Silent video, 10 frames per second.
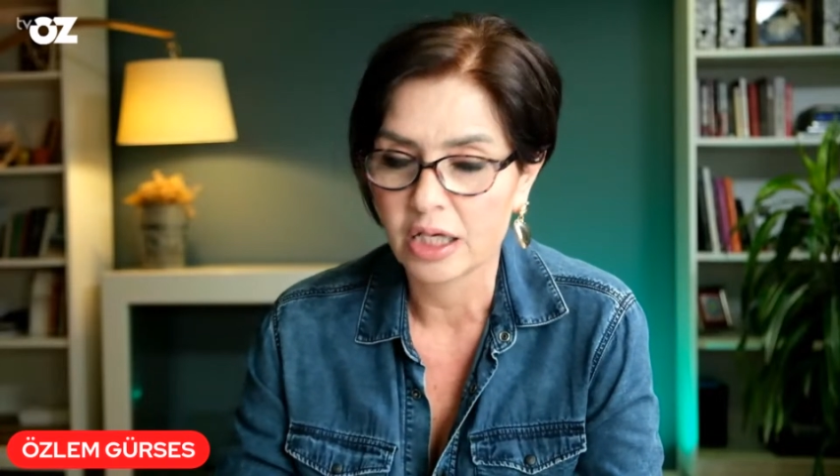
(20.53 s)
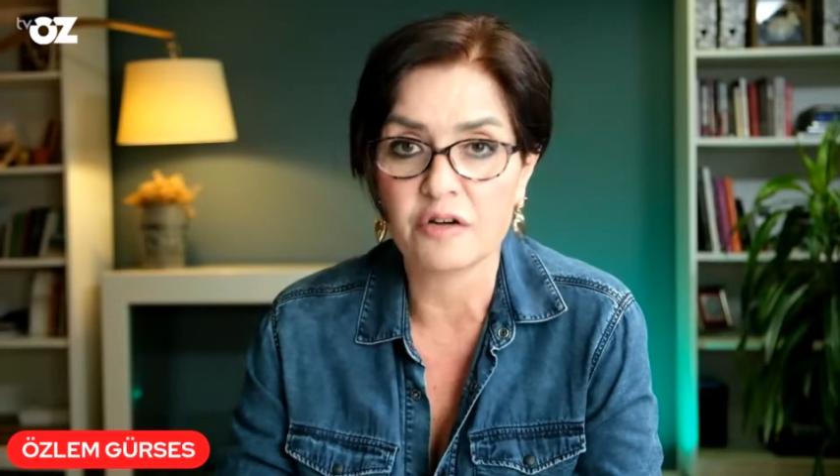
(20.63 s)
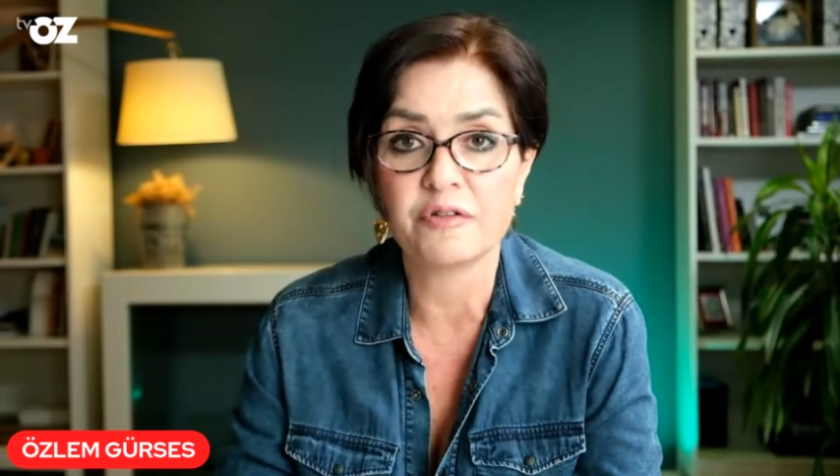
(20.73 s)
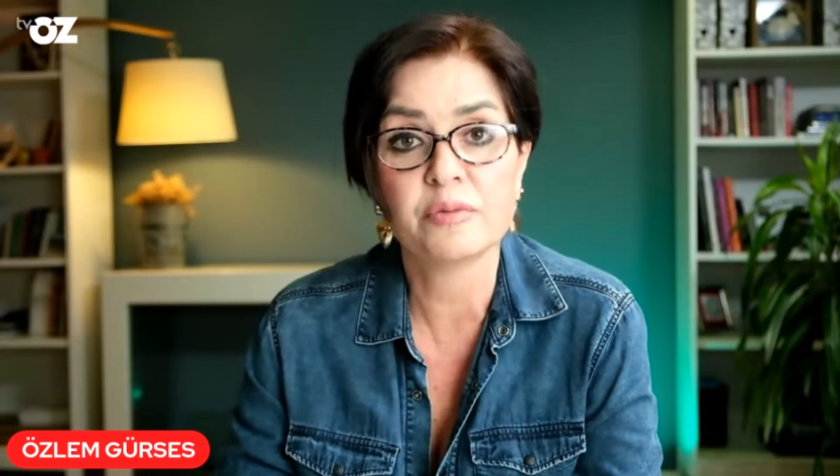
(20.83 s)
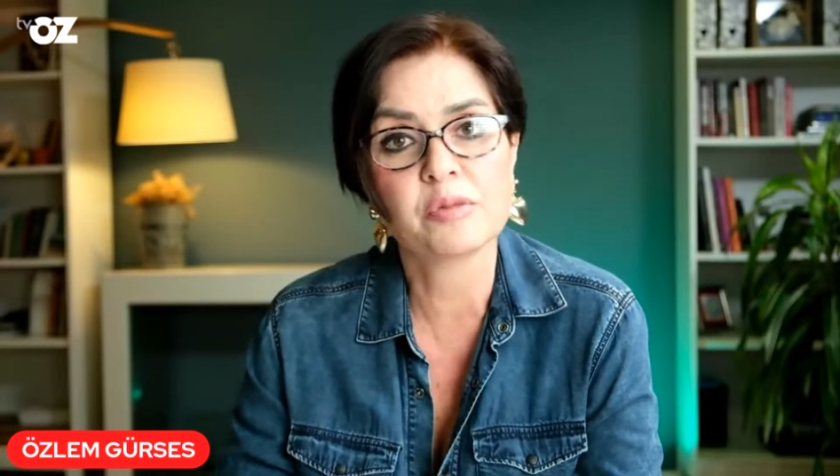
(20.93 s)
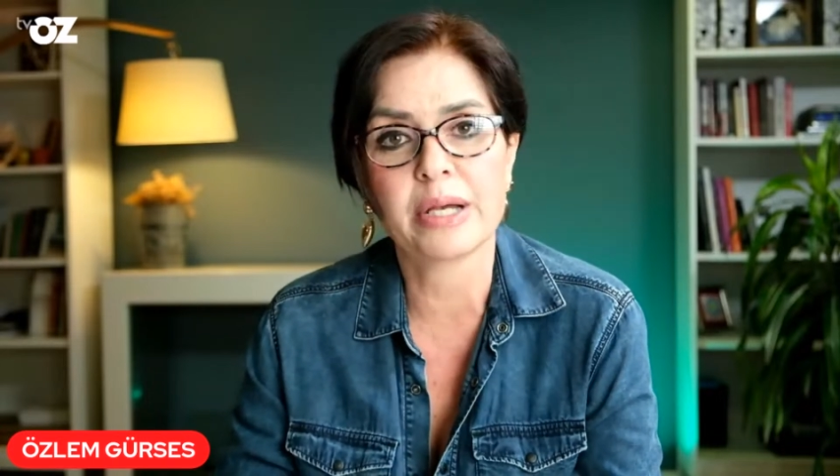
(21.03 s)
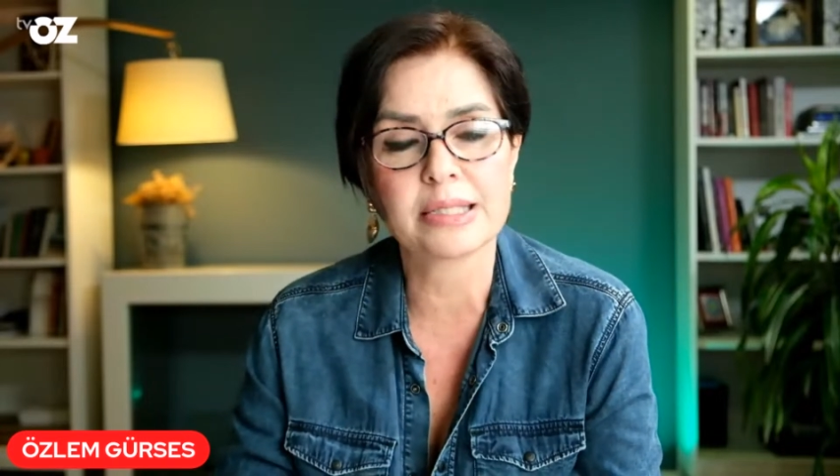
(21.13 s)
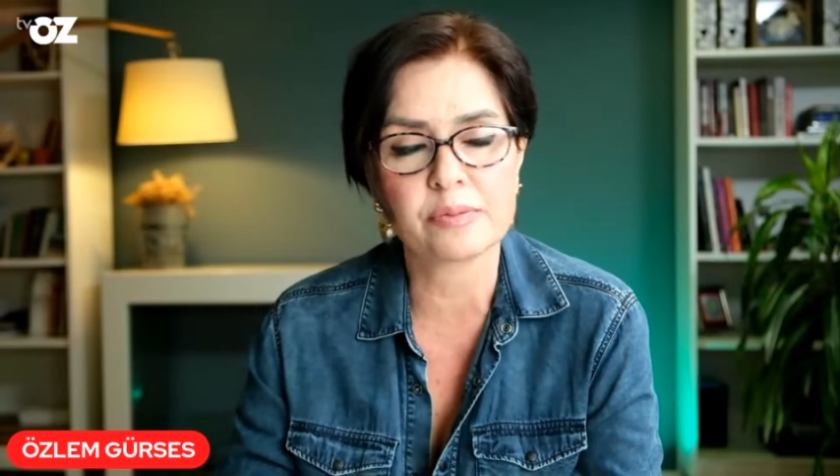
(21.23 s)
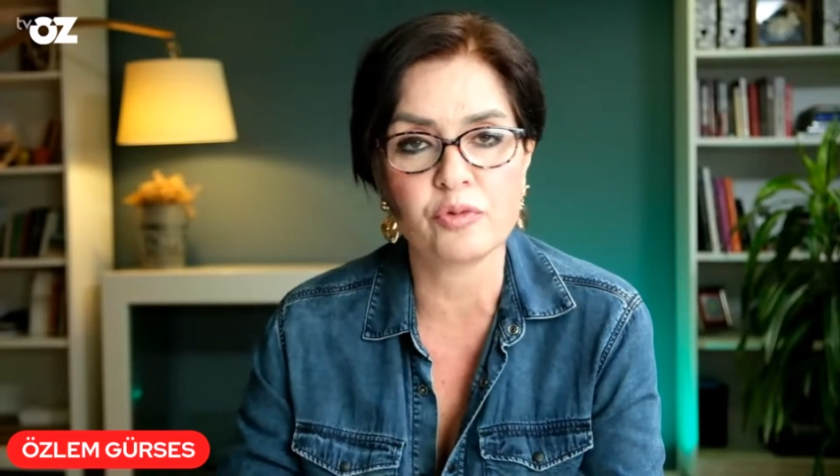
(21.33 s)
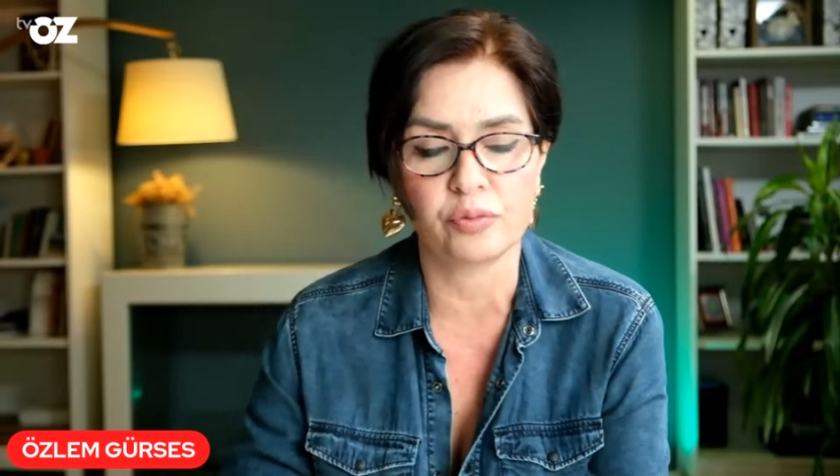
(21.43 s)
Kafamız
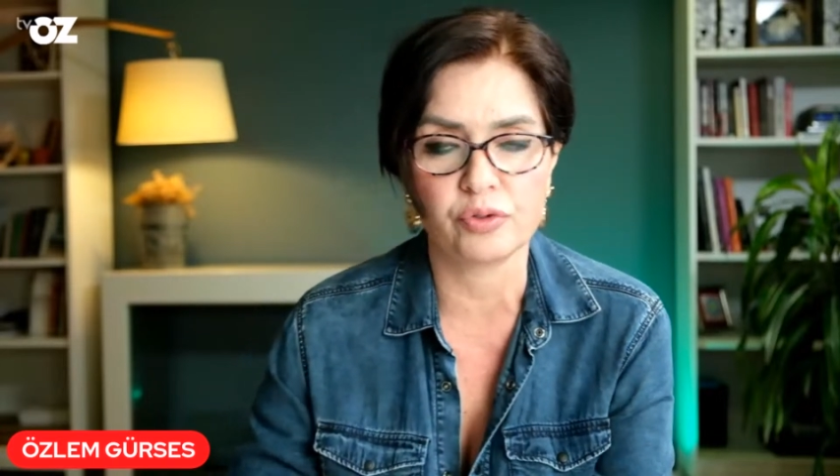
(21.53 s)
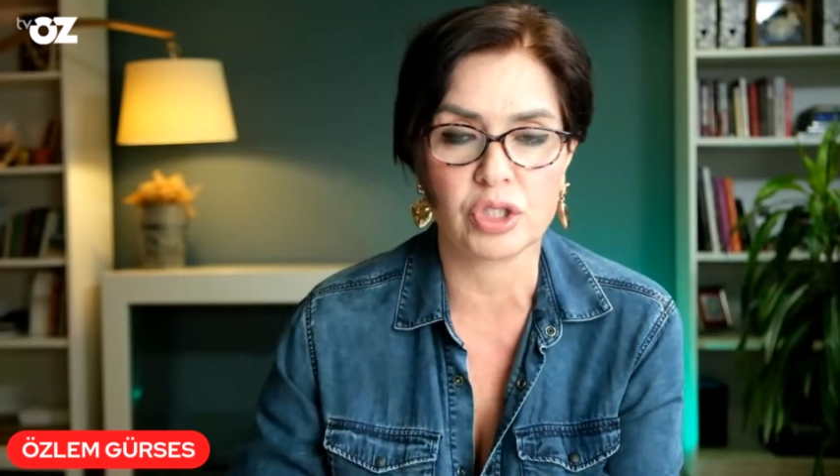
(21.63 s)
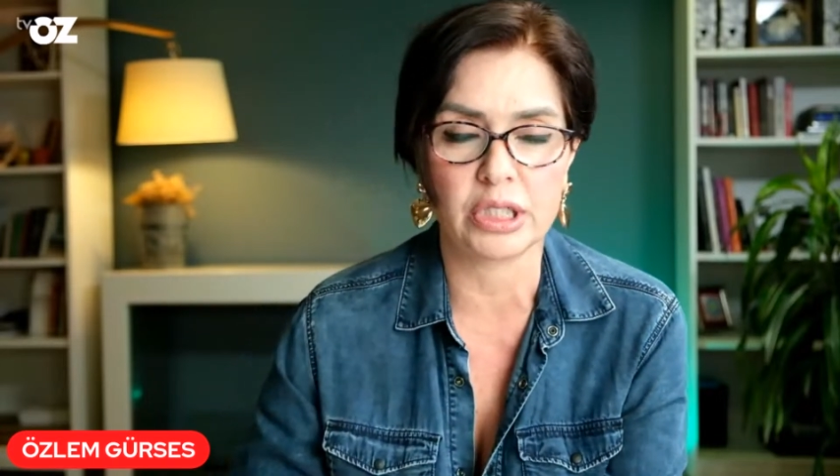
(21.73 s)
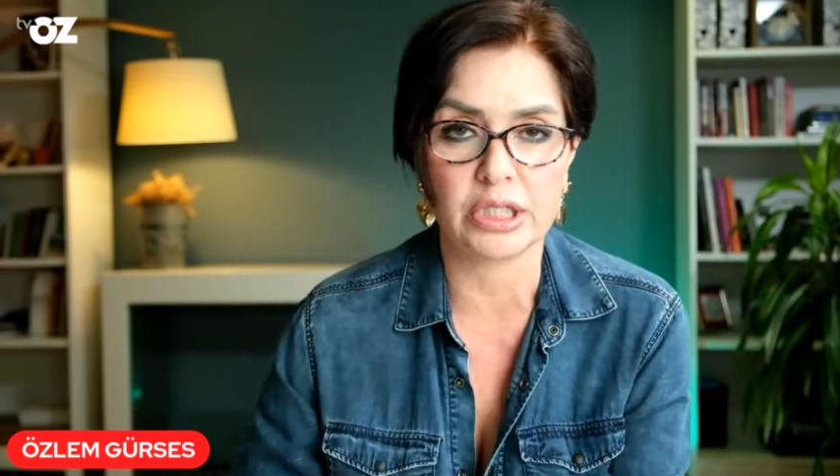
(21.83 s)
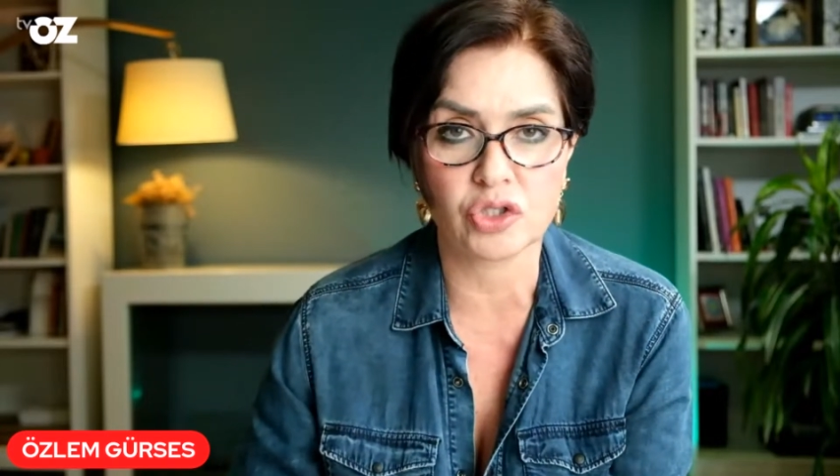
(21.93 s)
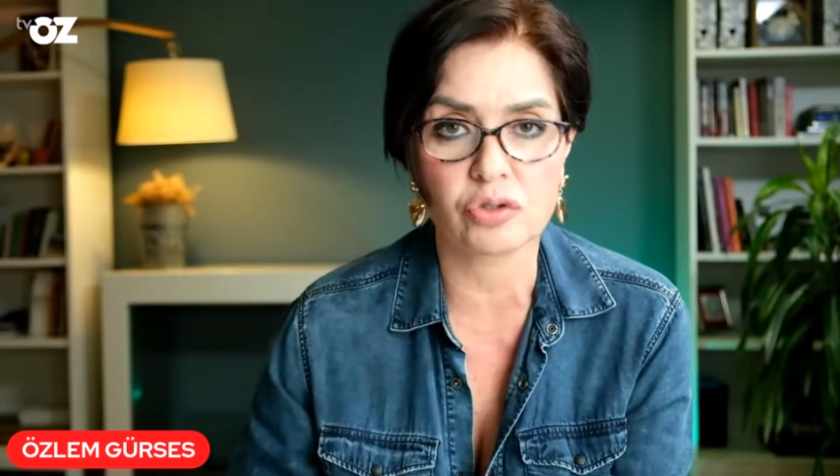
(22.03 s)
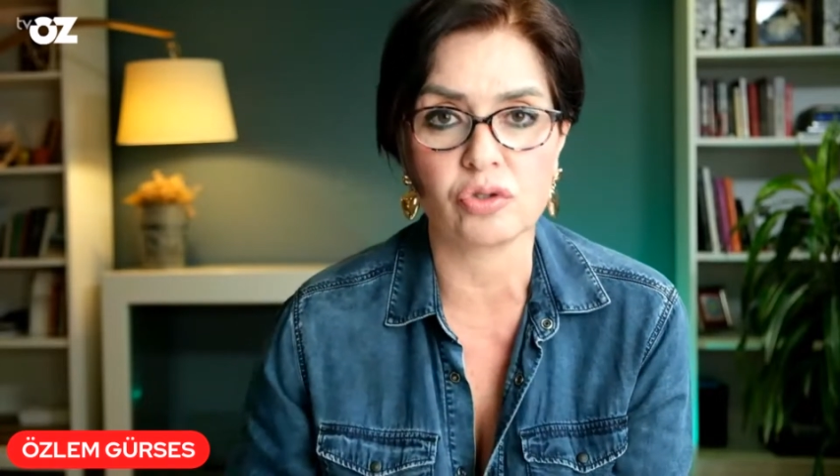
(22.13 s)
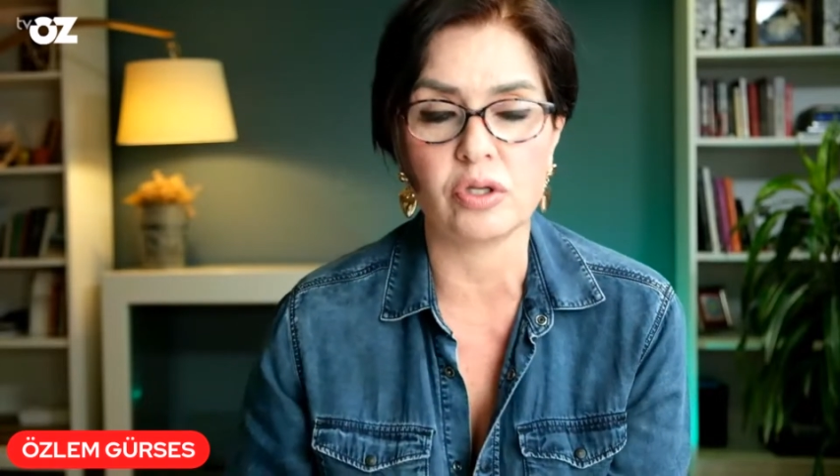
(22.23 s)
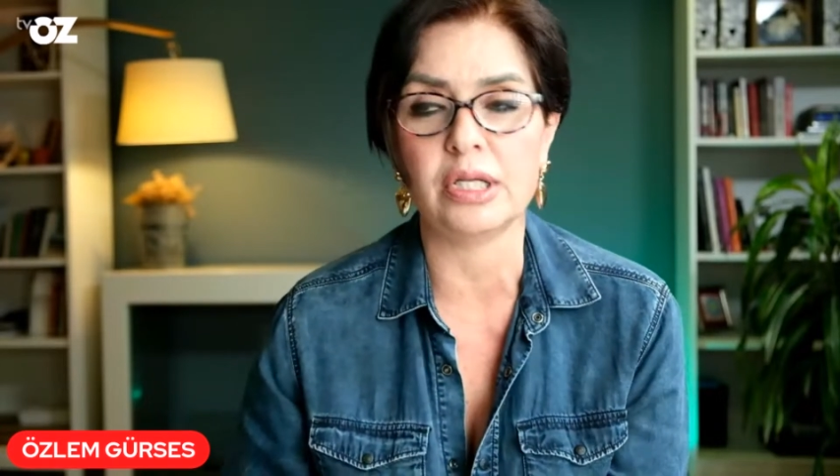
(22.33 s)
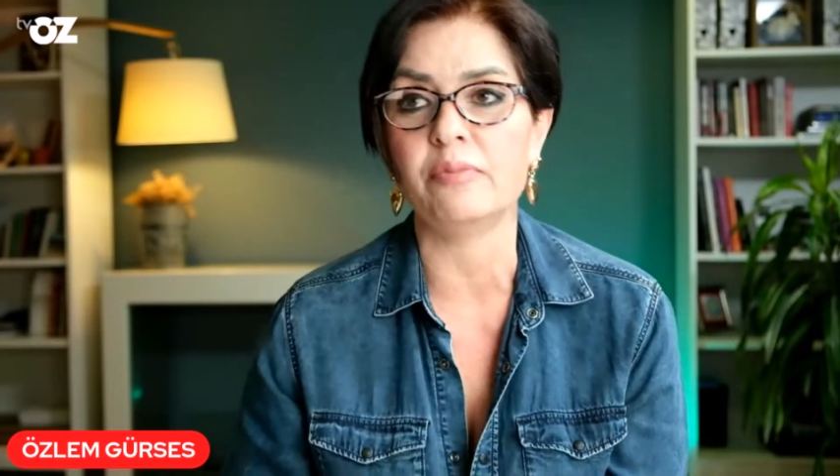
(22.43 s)
basmıyor bu işleri açık
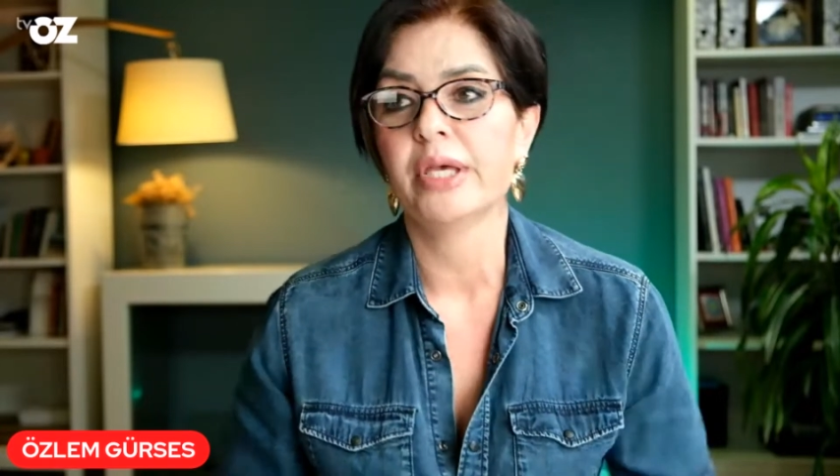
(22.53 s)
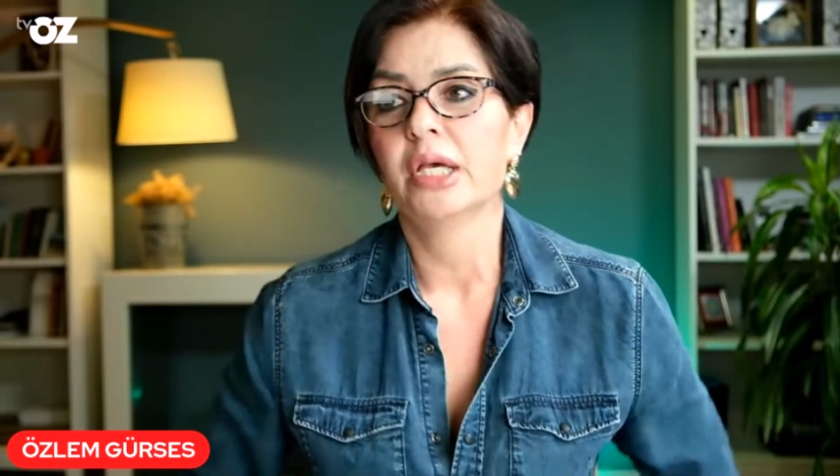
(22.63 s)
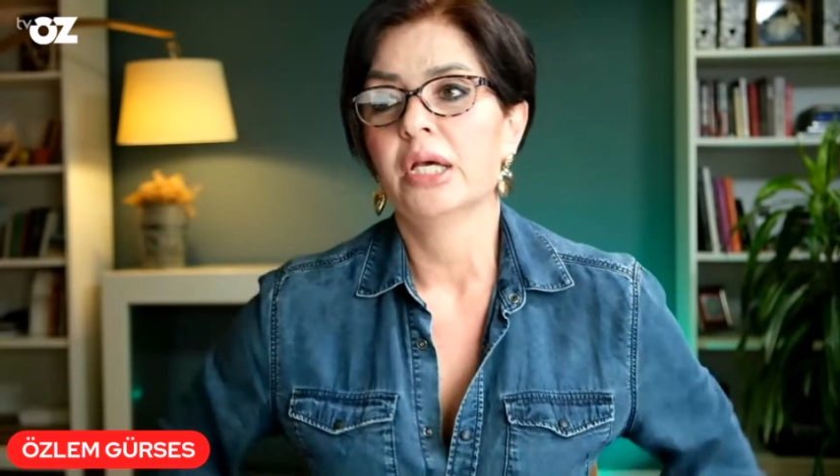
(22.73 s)
söyleyeyim.